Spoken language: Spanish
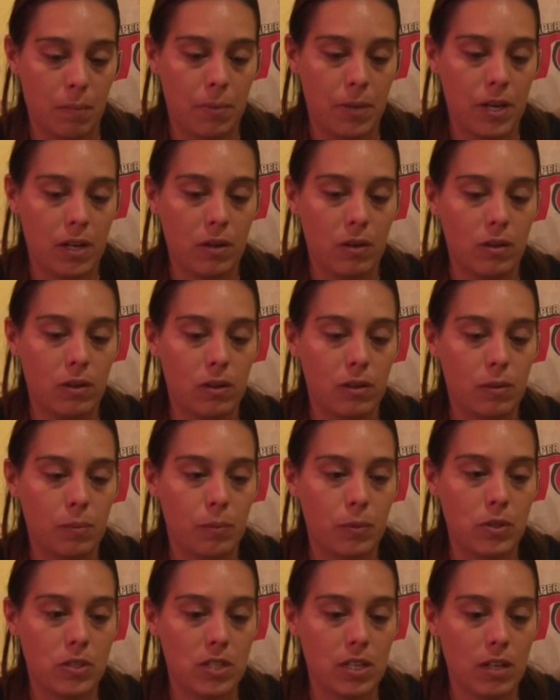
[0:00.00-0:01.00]
pero
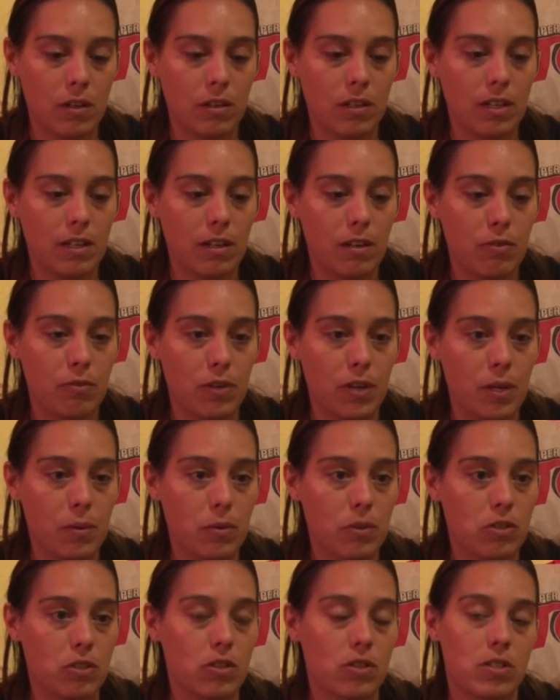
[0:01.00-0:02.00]
pusieron en el
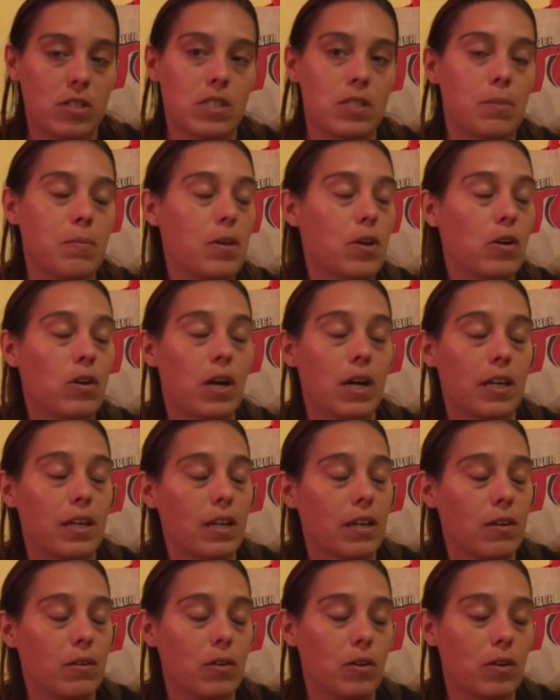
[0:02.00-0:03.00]
Facebook, yo no sé si me los
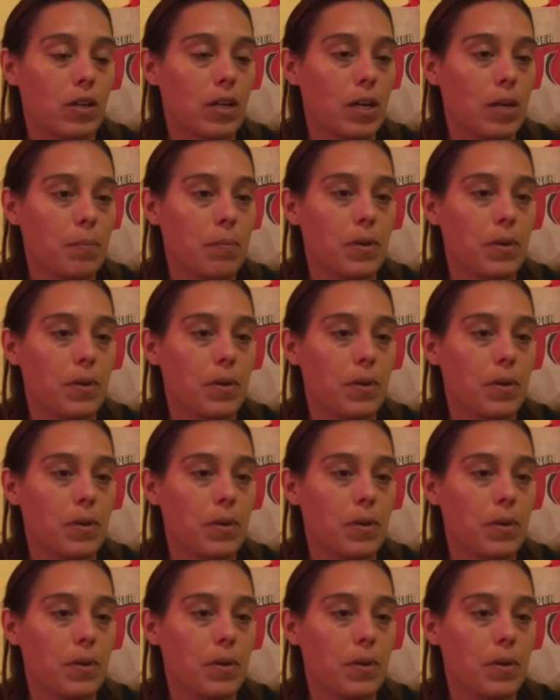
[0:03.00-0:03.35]
hackearon o qué,